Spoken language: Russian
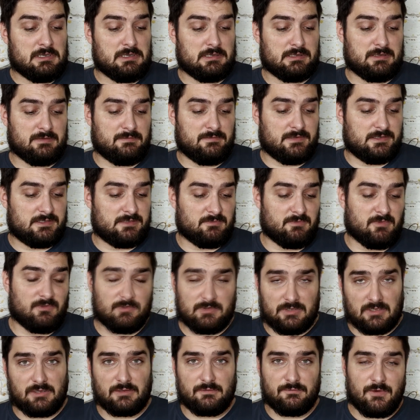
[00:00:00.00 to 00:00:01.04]
Это, видимо,
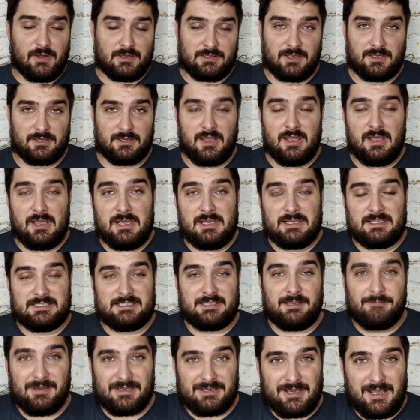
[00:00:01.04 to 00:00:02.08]
вот этот фанат
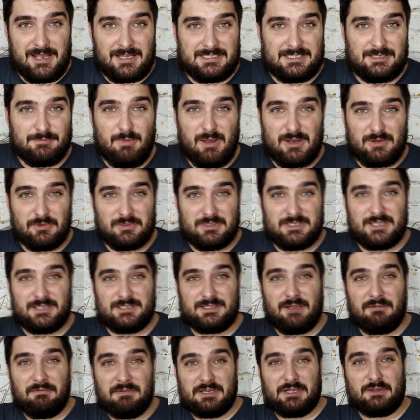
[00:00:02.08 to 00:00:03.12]
собирается бороться
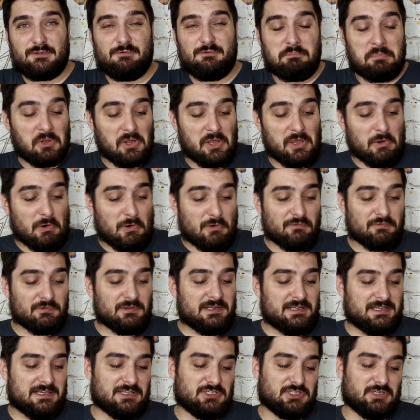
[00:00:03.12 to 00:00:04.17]
за выход в плей-офф
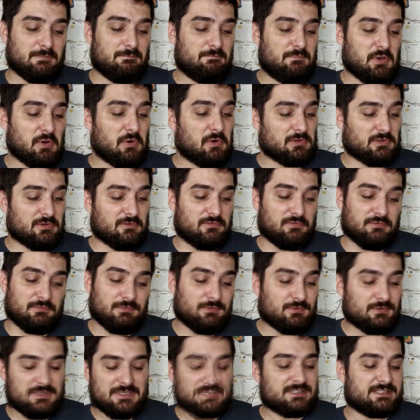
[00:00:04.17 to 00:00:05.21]
Лиги Чемпионов?
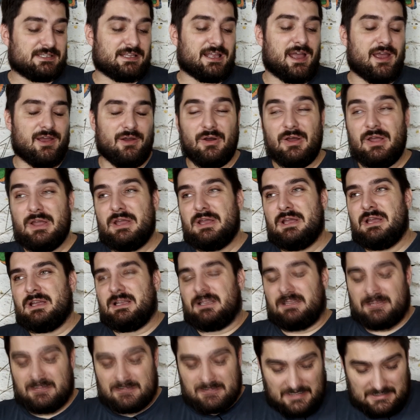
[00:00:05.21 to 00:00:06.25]
Ну, не знаю.
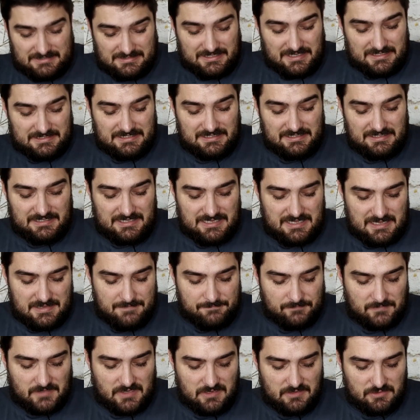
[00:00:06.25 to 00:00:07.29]

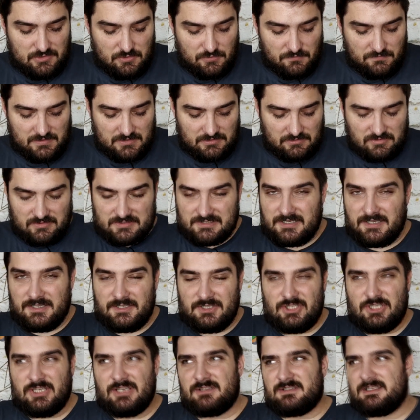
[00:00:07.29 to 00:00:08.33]
Касательно Ювентуса и
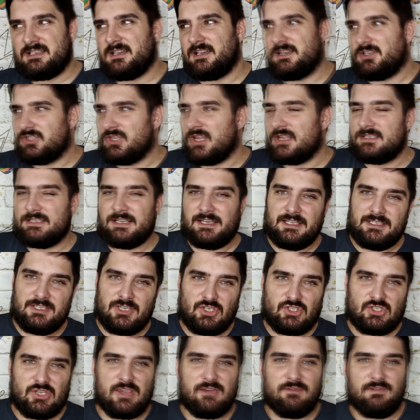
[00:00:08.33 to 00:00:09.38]
Челси, конечно,
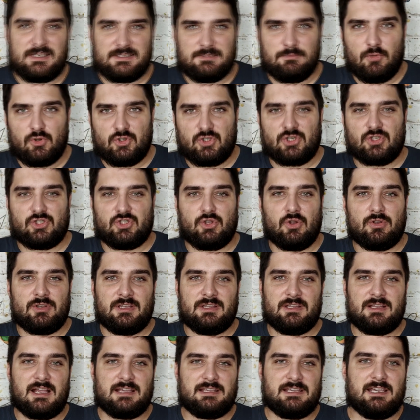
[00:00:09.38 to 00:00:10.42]
теоретически возможно, что
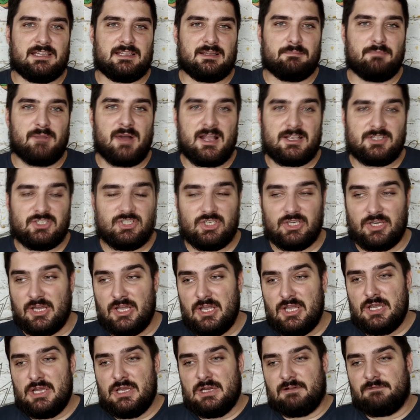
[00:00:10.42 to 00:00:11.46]
они на какие-то матчи
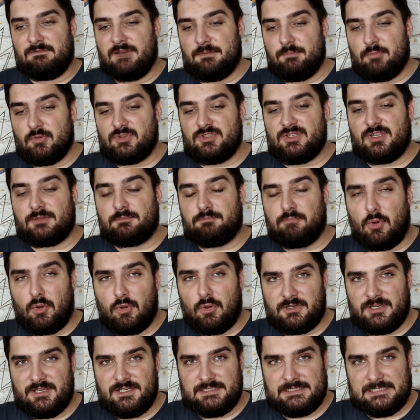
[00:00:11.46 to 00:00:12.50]
выпустят
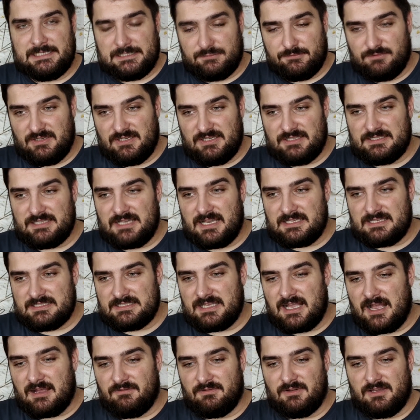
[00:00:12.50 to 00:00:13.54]
полурезервные
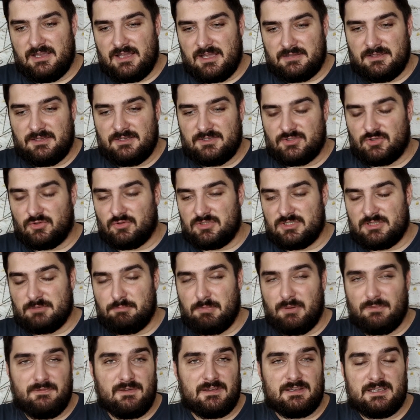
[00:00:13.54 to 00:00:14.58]
составы и отнесутся
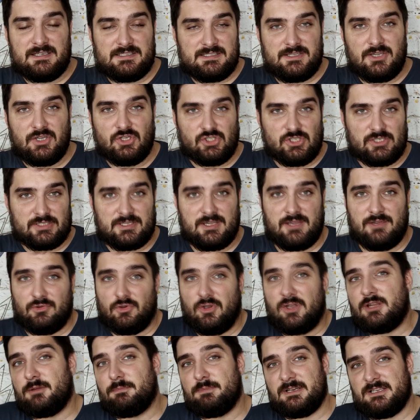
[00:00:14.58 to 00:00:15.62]
пофигистически.
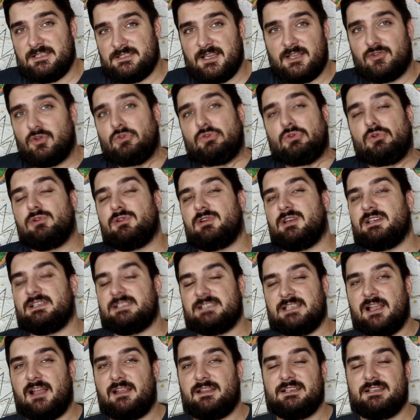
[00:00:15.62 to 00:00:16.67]
Но это произойдет только
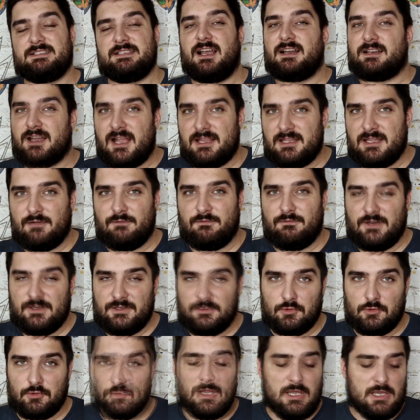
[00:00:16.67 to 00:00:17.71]
если они заранее
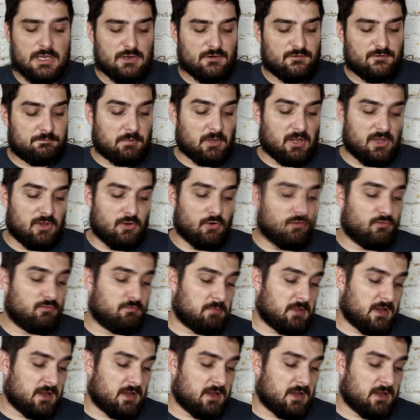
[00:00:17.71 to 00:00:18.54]
выйдут в плей-офф.